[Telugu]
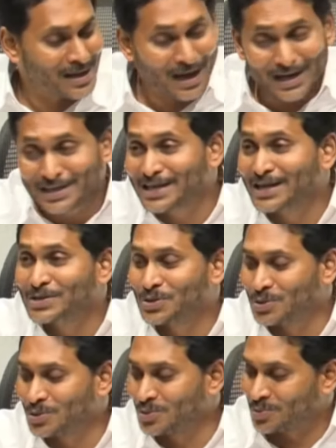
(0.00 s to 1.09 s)

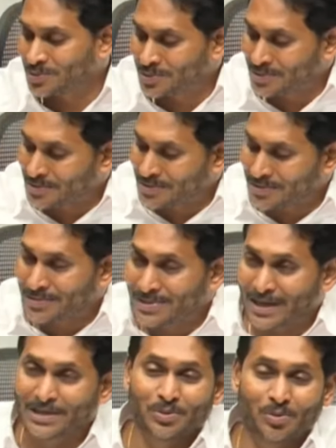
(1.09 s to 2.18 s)
సాక్షాత్తు
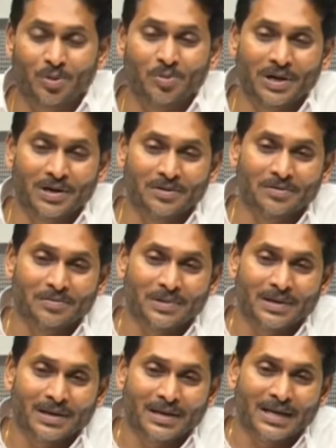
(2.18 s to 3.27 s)
చంద్రబాబు నాయుడు
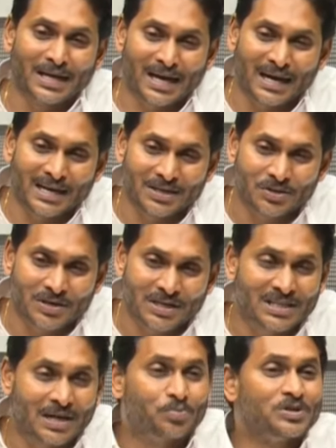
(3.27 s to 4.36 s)
నీ కళ్ళ ఎదుట
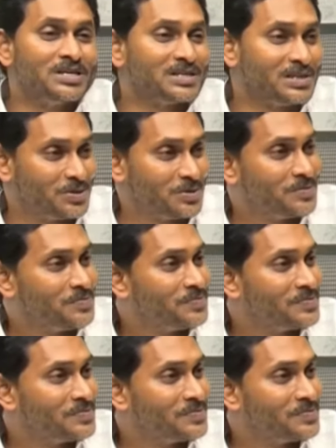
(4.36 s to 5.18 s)
ఈ తప్పు చేసినాడు